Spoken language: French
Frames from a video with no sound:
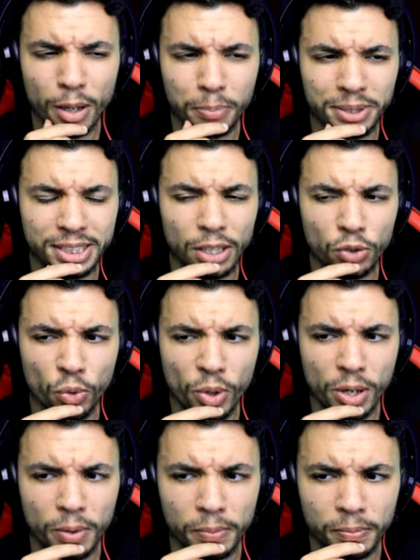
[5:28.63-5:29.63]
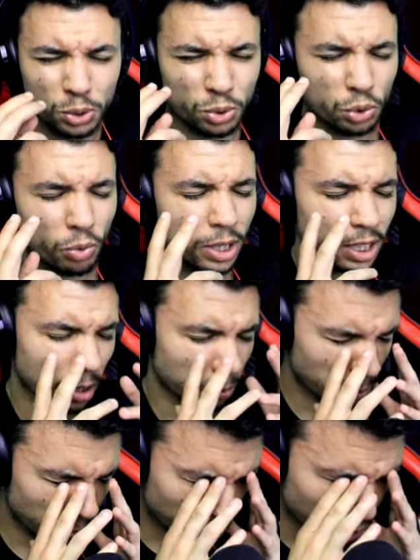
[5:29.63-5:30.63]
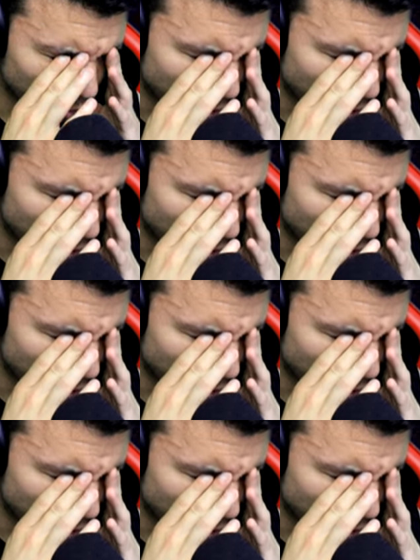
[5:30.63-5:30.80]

à Pizza Tower. Parce que je crois qu'il y a un moment